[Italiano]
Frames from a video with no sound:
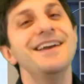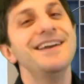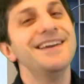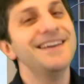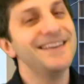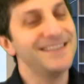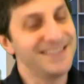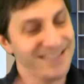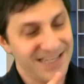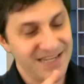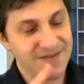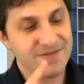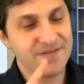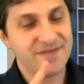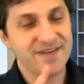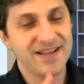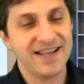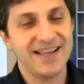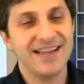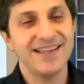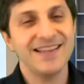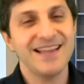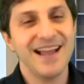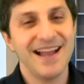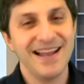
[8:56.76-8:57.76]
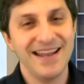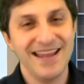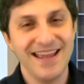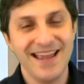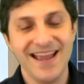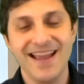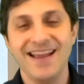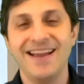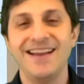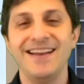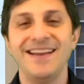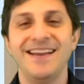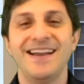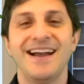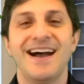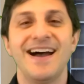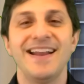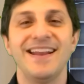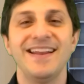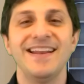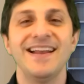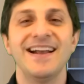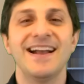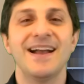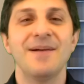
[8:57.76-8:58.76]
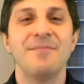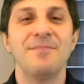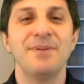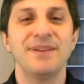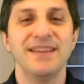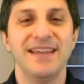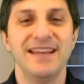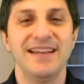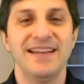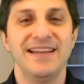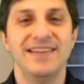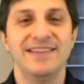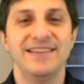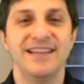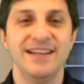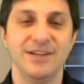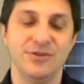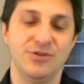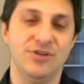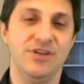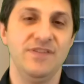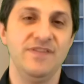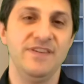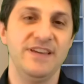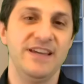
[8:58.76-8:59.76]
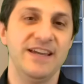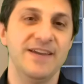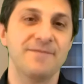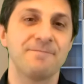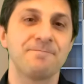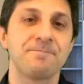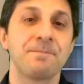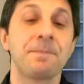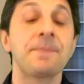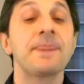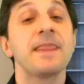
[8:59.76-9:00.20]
Iscrivervi al canale e cliccare la campanella delle notifiche.